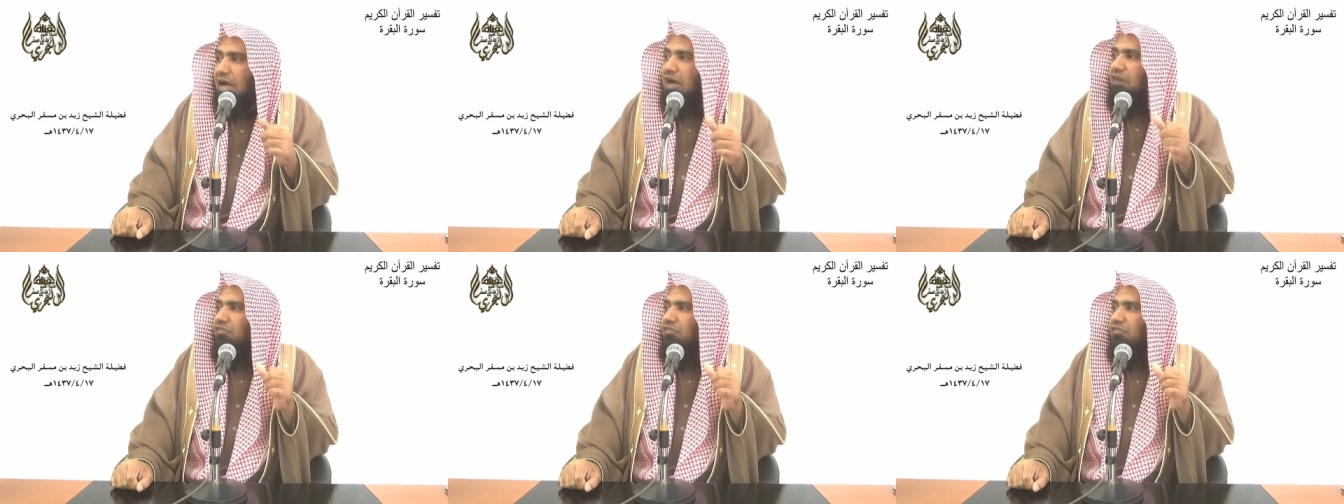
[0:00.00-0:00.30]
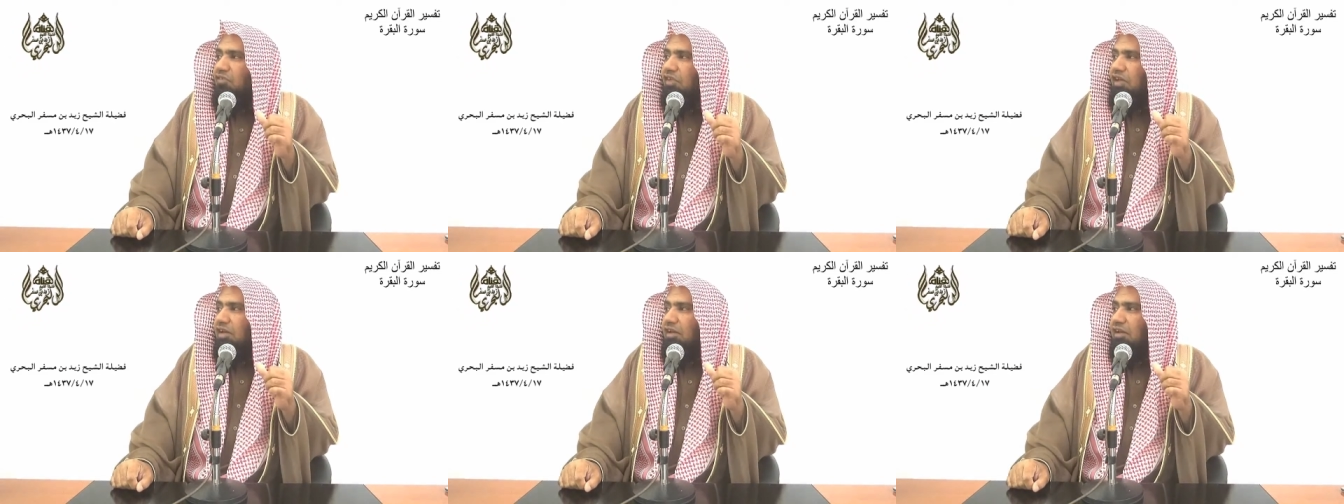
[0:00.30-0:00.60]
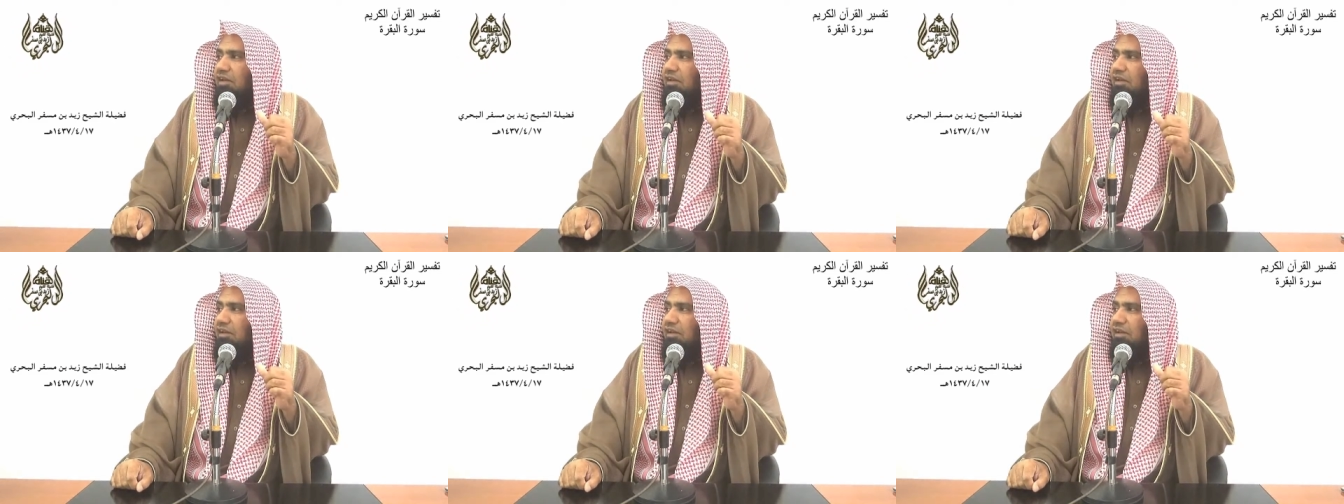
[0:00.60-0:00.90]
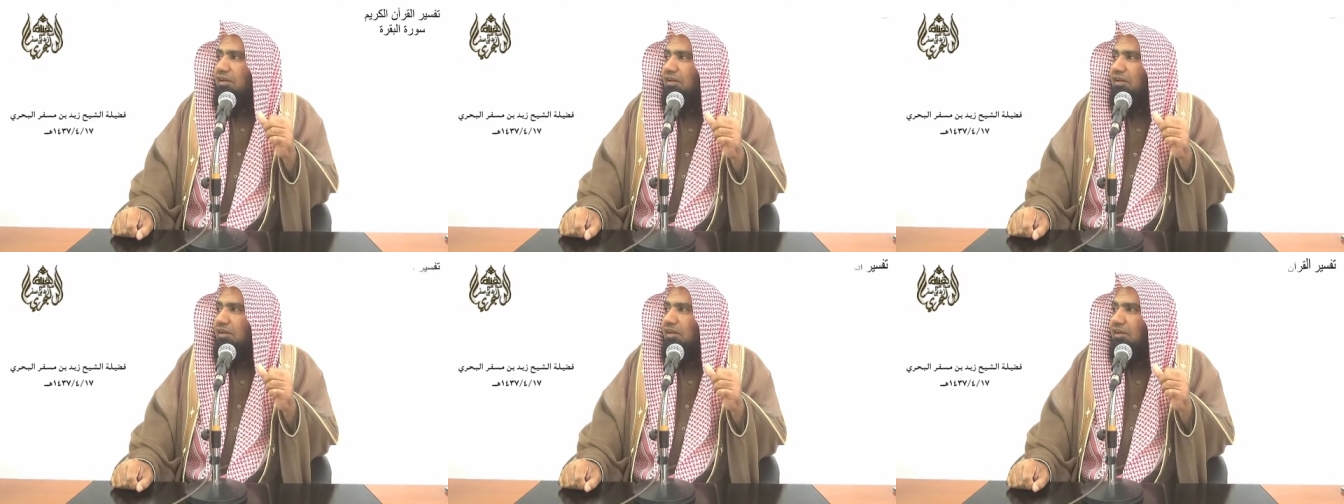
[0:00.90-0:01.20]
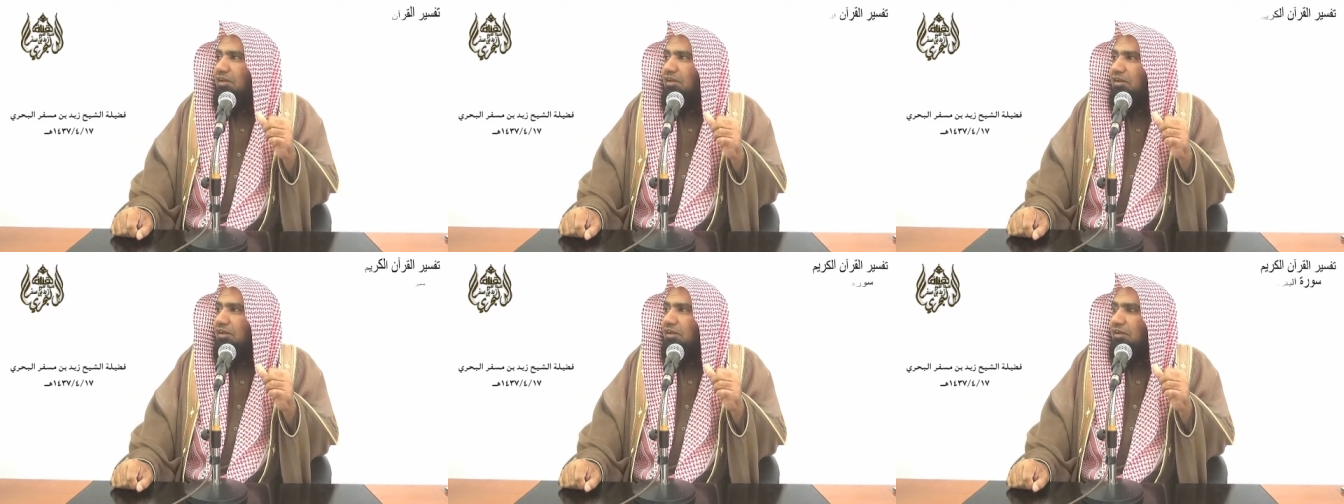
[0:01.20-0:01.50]
أفضل
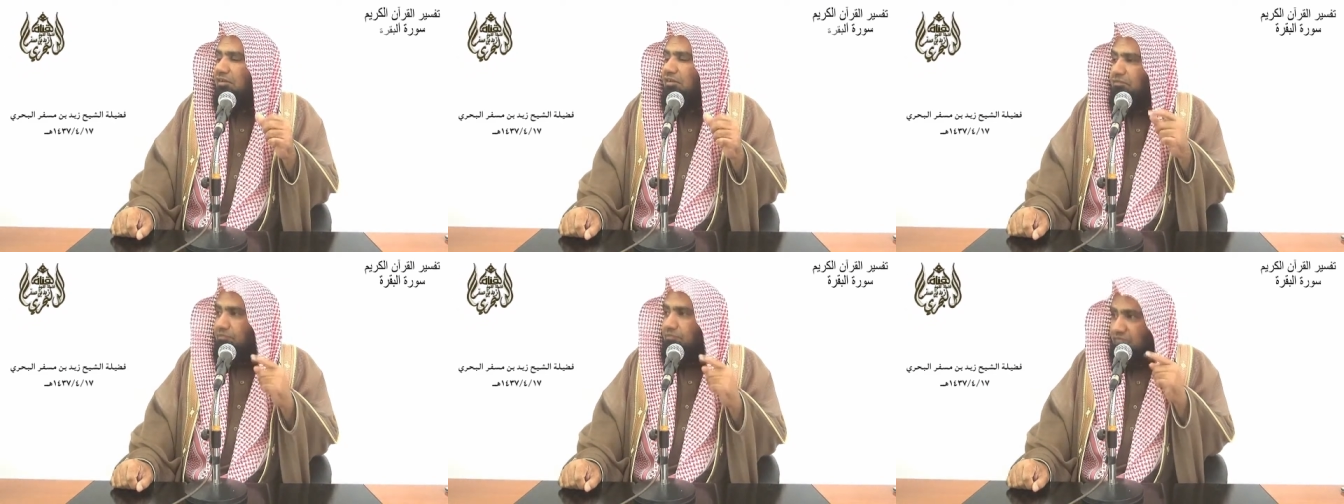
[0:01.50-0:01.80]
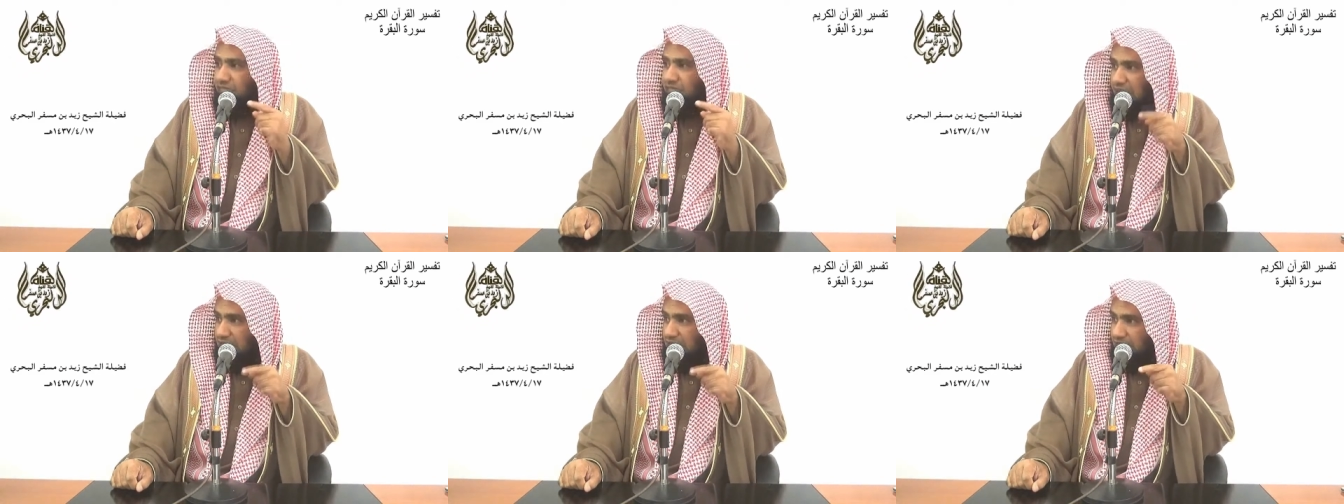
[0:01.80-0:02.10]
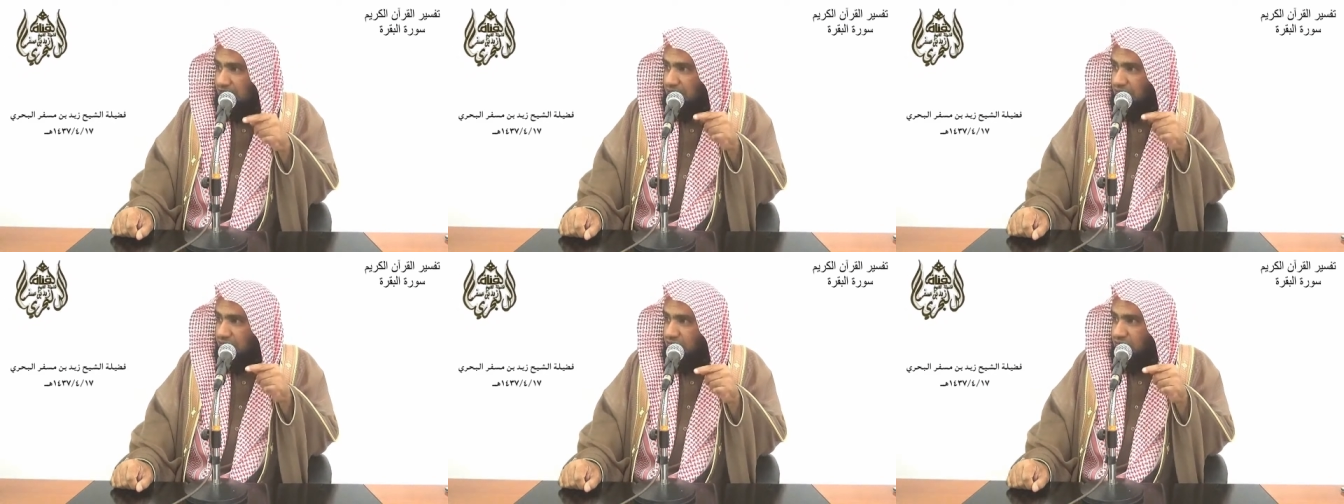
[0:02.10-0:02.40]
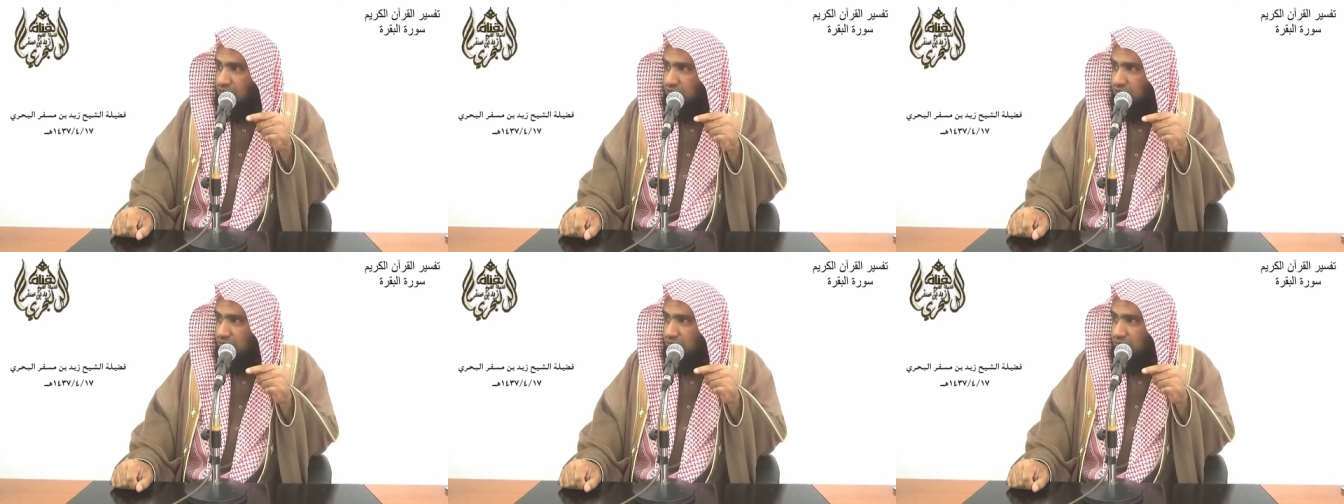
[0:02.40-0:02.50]
في حق هذا